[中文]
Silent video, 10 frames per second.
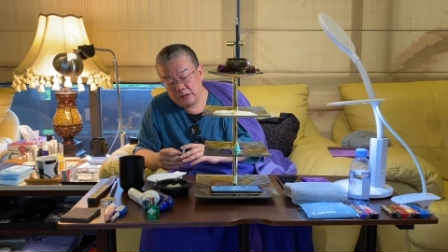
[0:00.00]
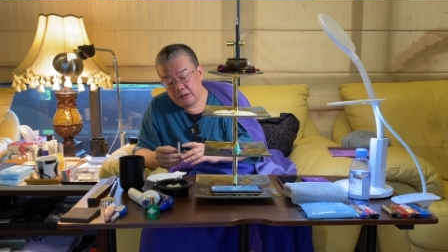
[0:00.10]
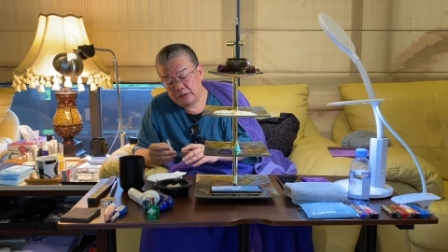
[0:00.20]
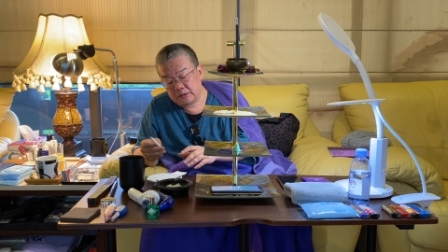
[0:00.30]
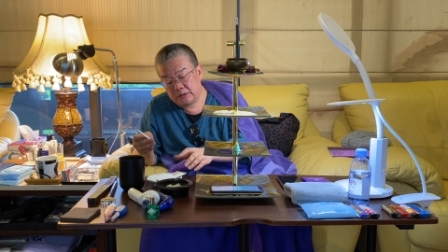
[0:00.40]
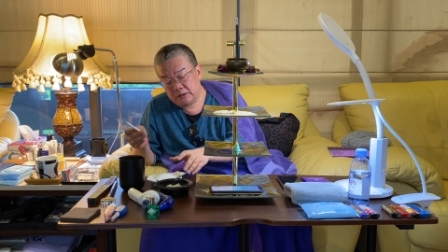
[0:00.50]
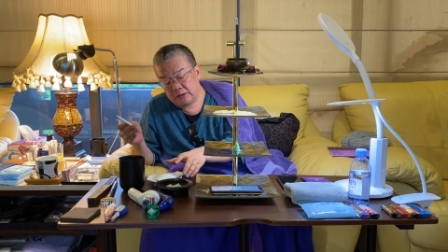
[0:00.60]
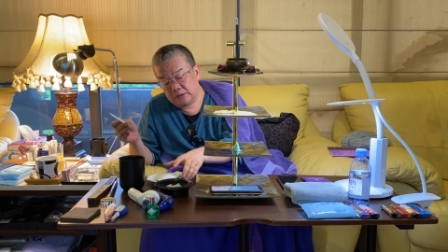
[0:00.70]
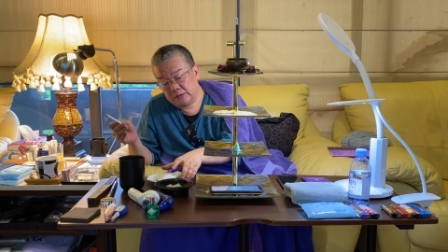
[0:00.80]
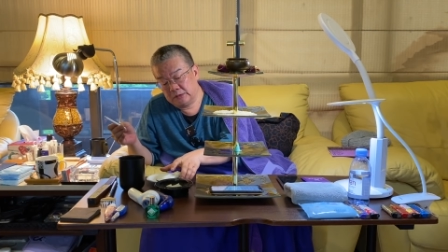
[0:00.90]

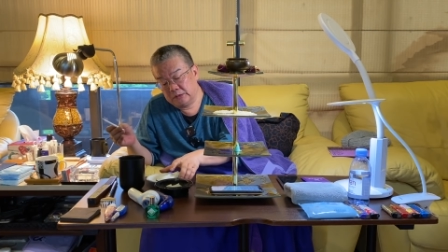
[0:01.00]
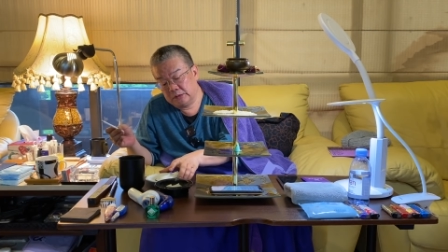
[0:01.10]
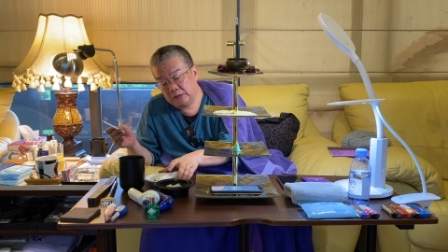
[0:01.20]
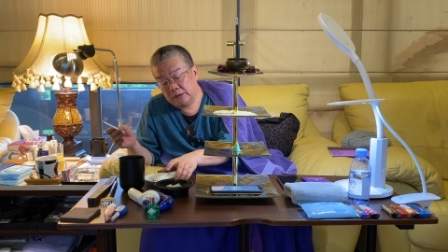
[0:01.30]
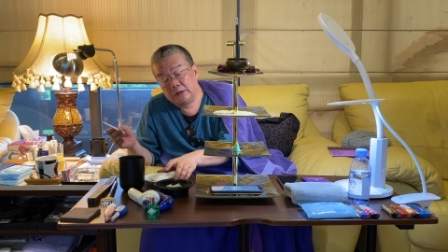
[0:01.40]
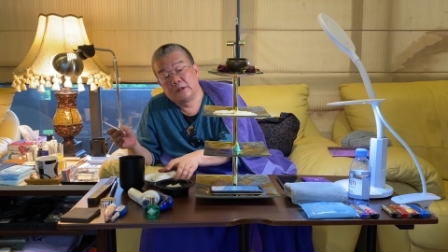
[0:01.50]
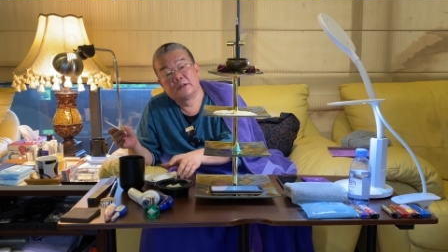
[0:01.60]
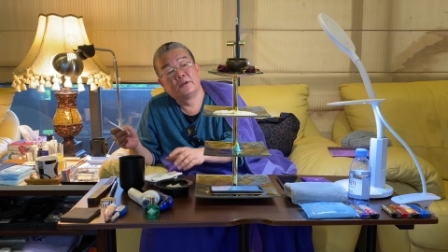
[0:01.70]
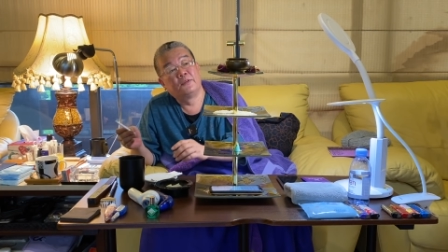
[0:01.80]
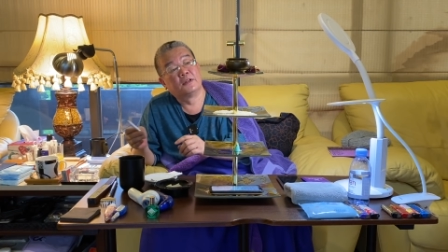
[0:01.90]
呃。他
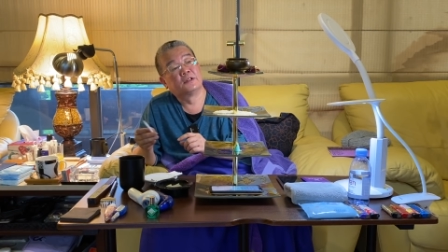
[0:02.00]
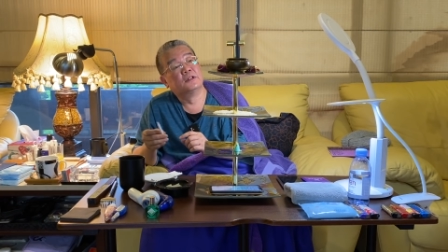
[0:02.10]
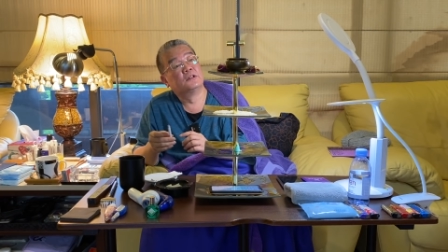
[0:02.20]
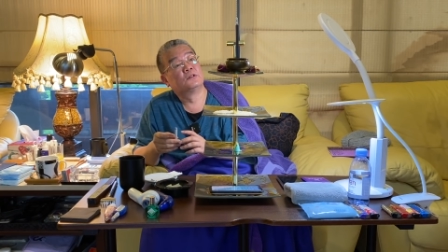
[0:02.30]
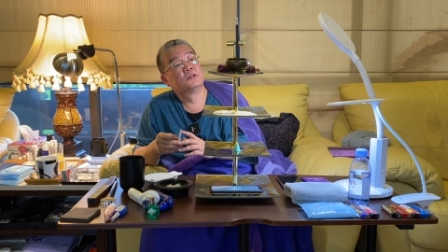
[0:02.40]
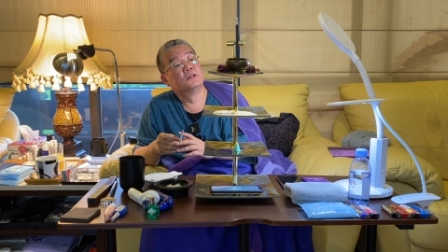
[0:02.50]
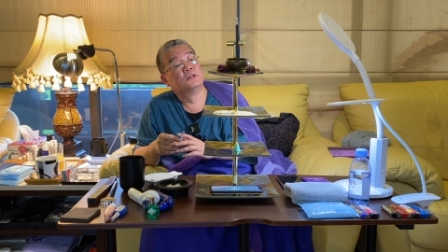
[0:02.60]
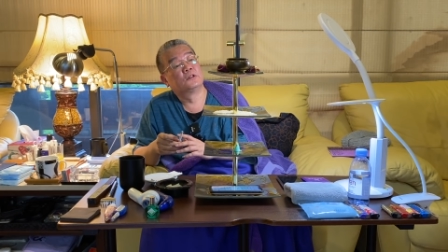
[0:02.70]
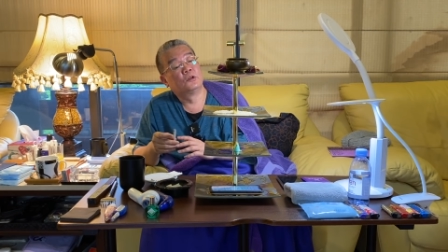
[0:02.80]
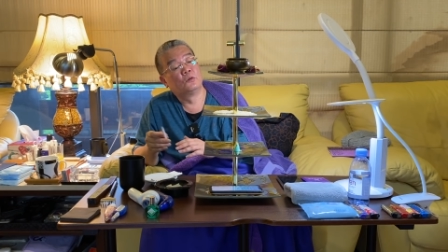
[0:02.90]
在法身呢，就是
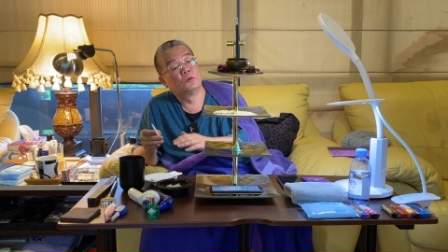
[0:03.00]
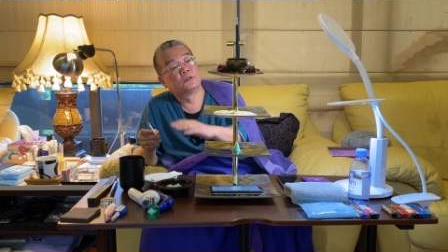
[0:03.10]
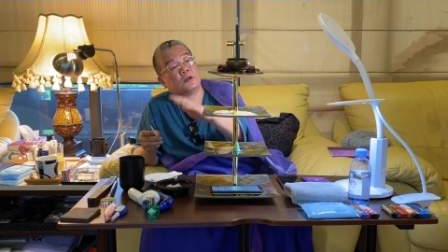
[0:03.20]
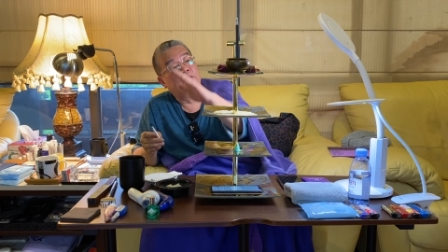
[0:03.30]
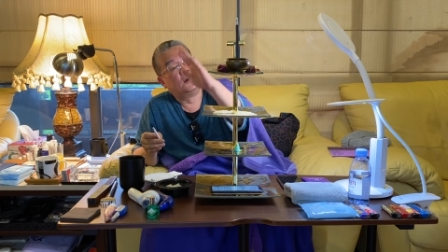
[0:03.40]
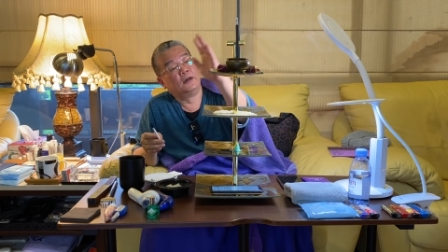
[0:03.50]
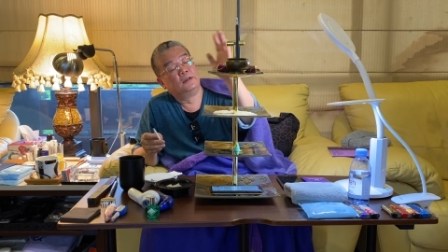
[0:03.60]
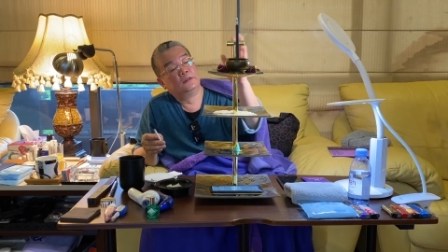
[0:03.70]
透过这个法，